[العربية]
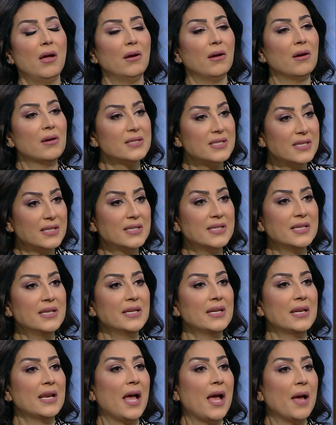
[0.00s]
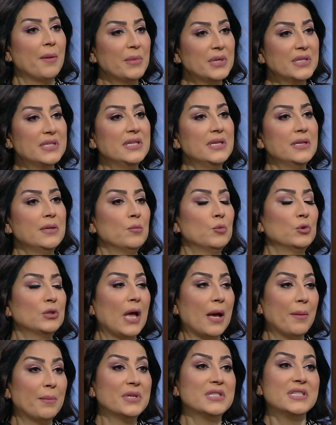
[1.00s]
قاصدين عامدين
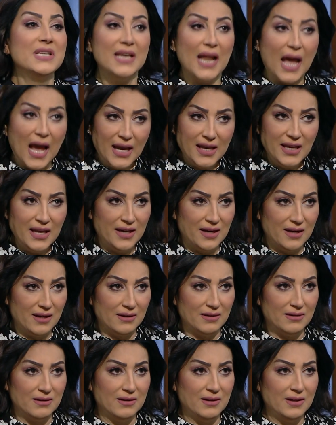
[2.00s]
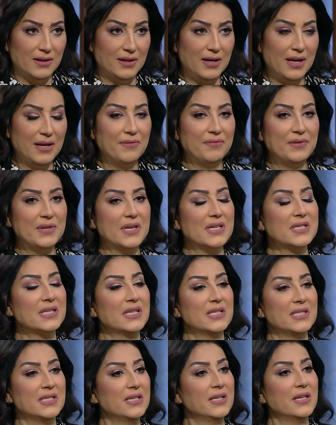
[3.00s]
متعمدين احيانا لان في ناس
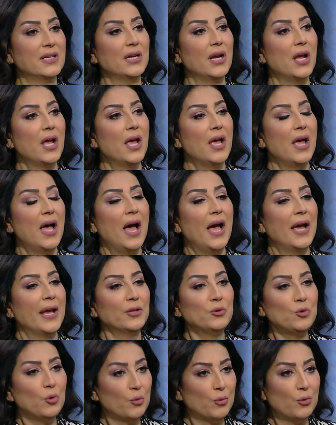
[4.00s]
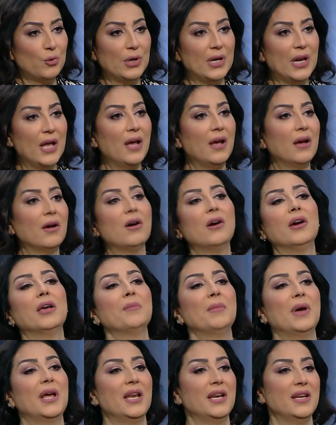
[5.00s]
كتير حياتهم كلها
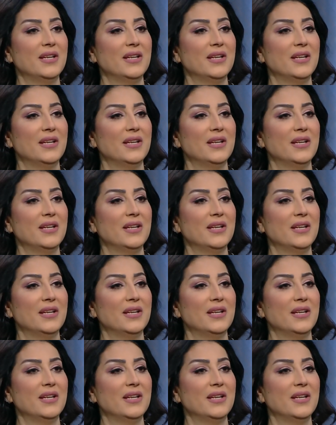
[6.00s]
قائمه على